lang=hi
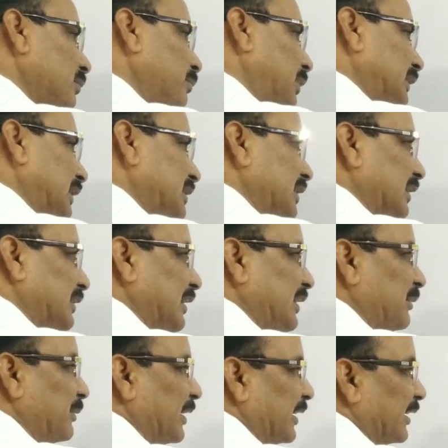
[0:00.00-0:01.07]
बदल जाता है
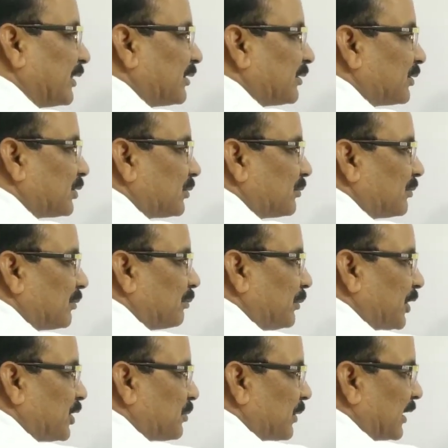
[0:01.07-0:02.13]
ये मैंने
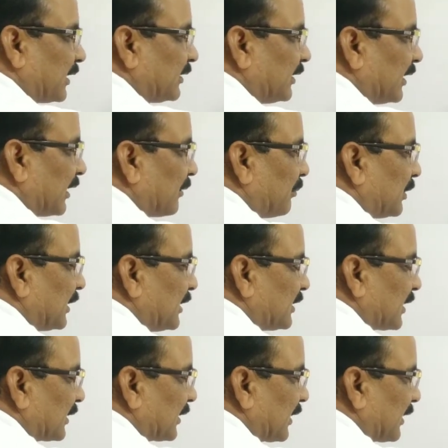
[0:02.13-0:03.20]
बीच में लिख दिया बदल
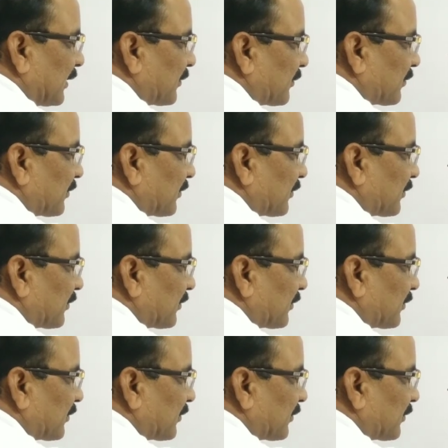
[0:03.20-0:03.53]
जाता है